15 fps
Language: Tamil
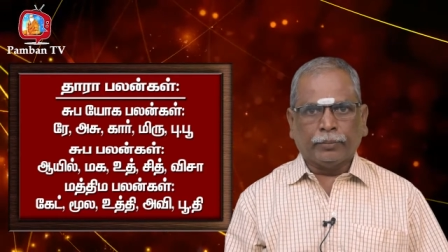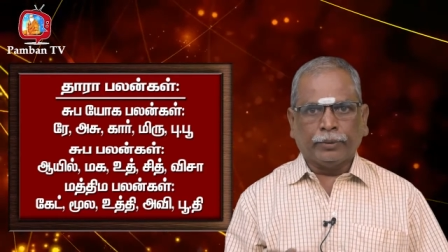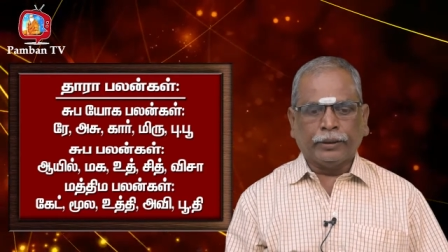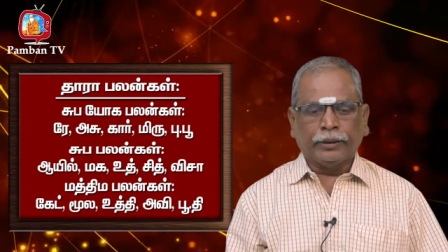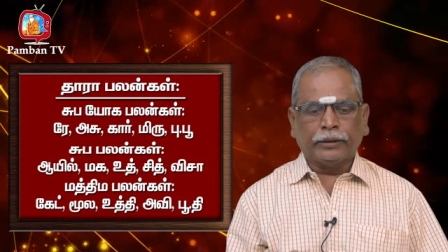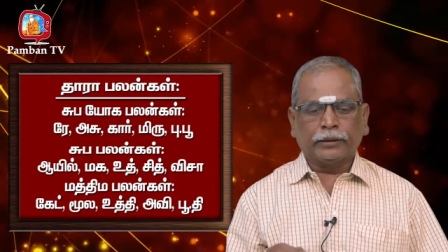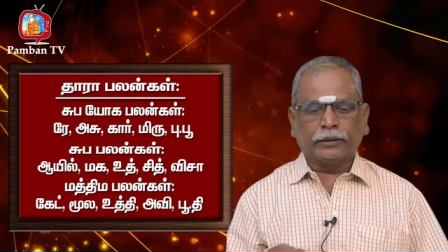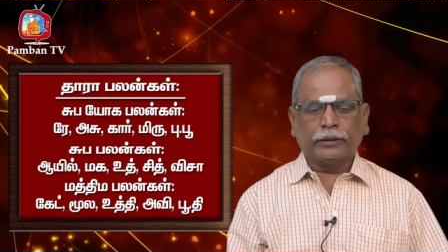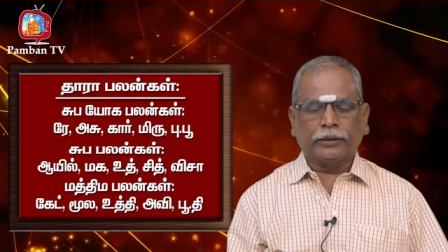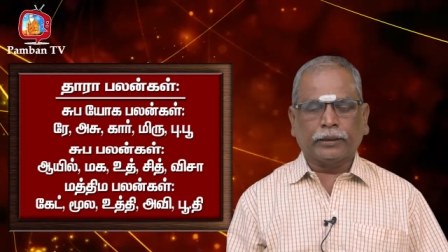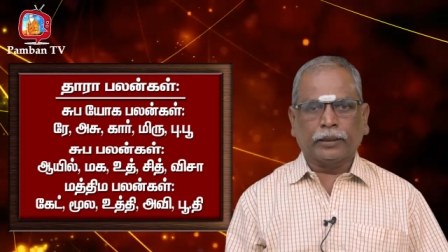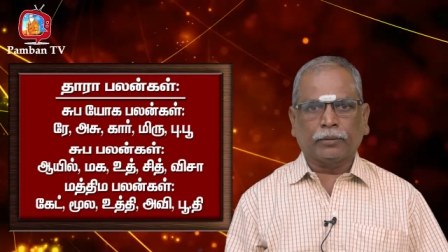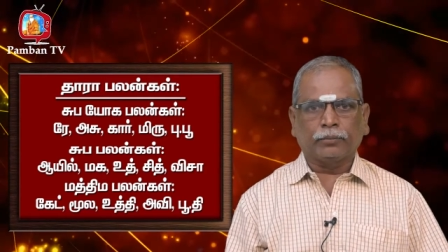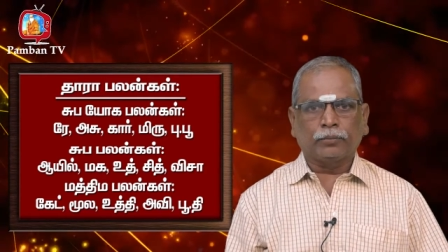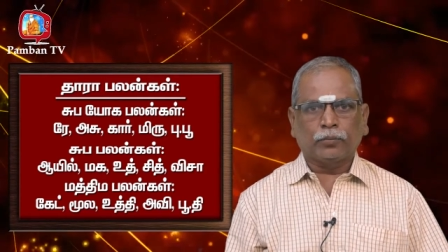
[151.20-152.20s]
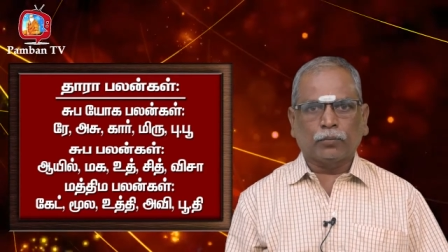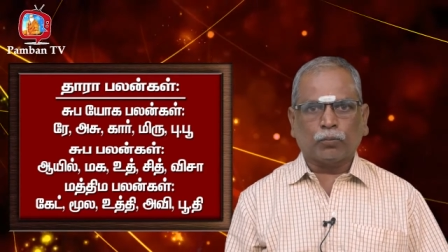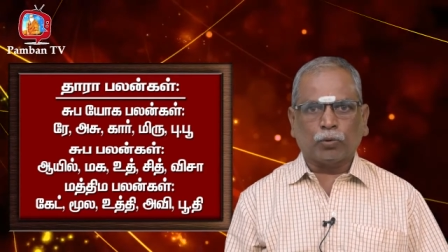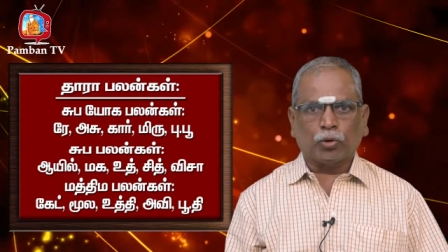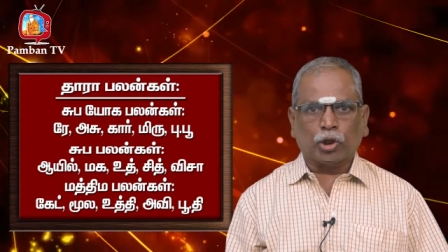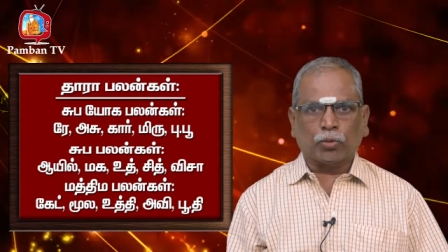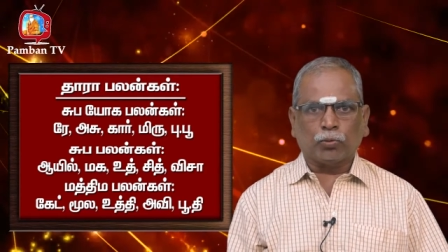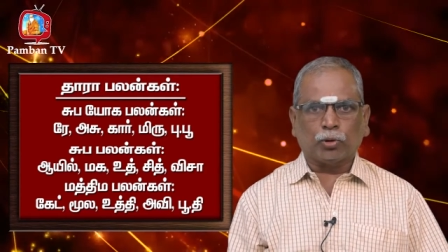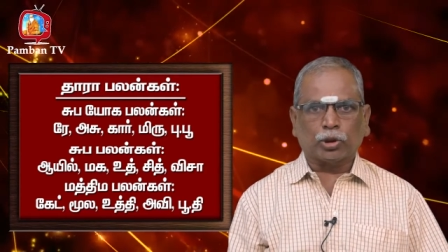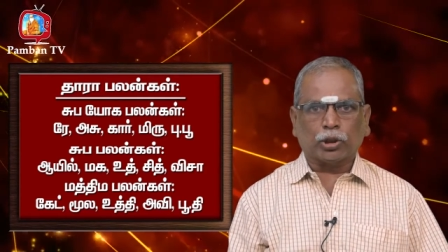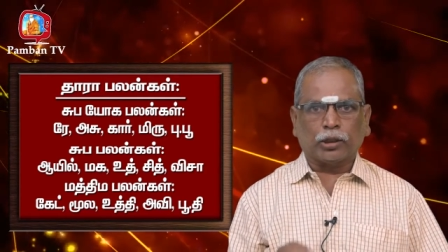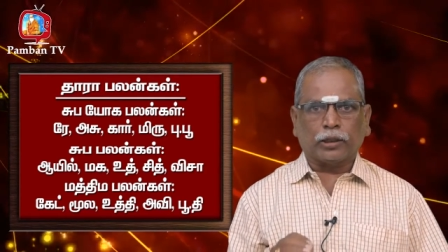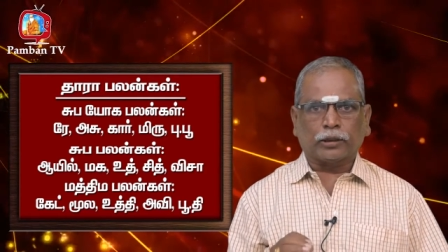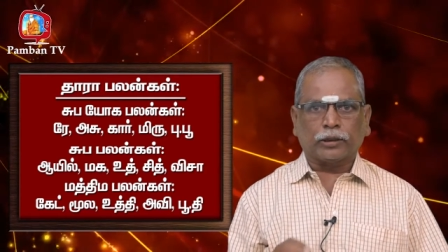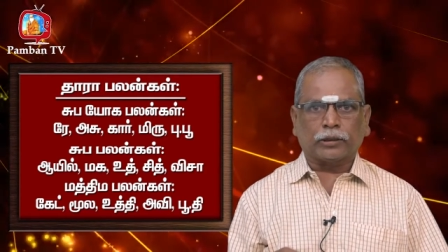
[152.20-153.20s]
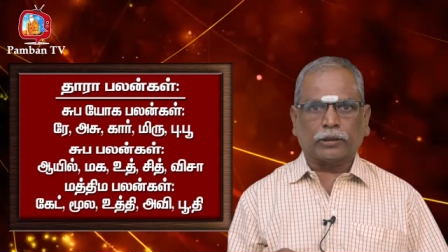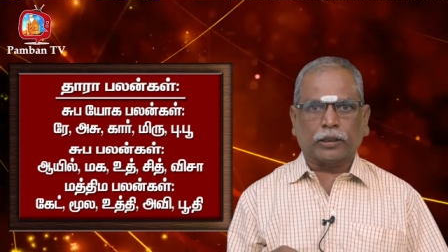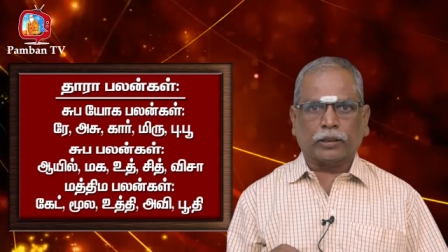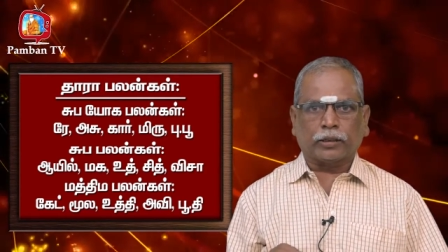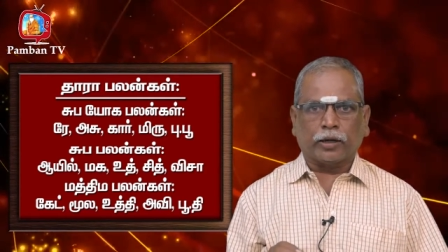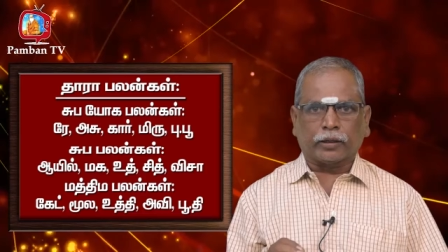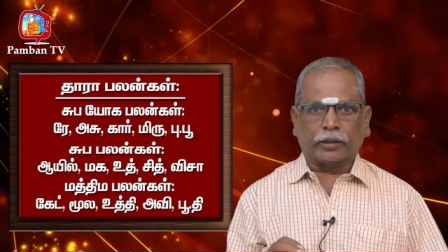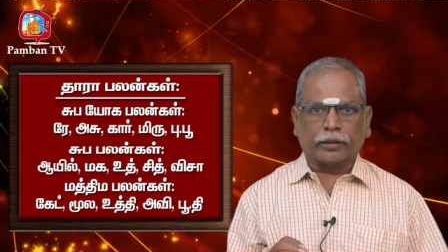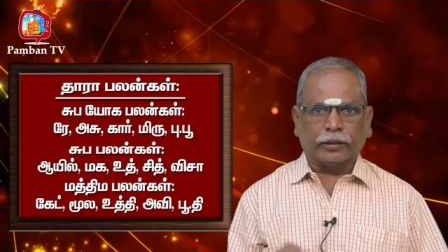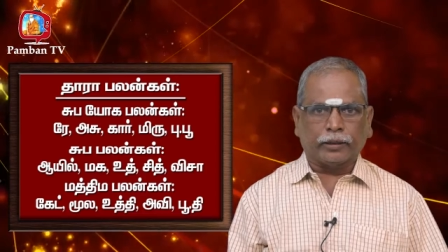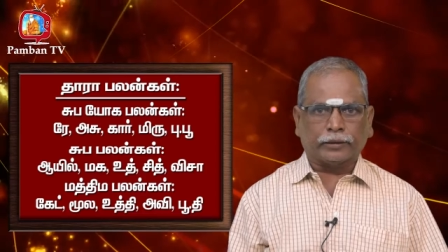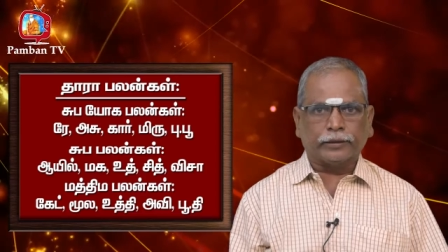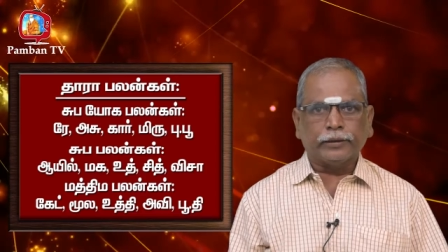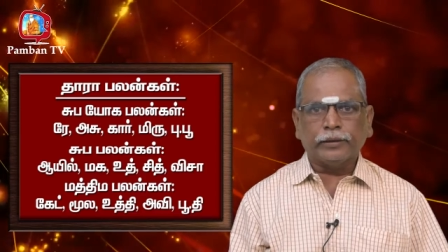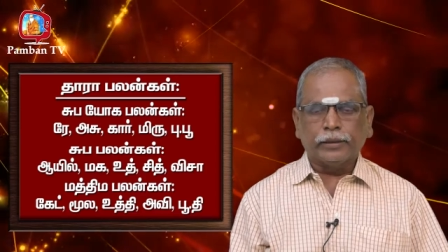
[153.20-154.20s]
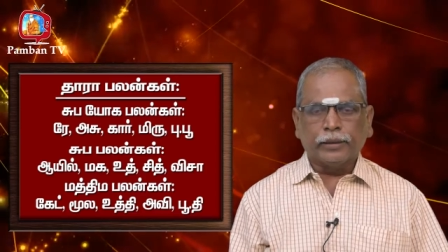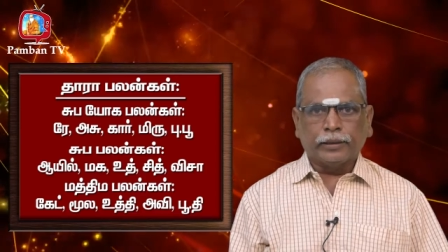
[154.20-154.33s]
மிருகசீரிடம் புனர்பூச நட்சத்திரக்காரர்களுக்கு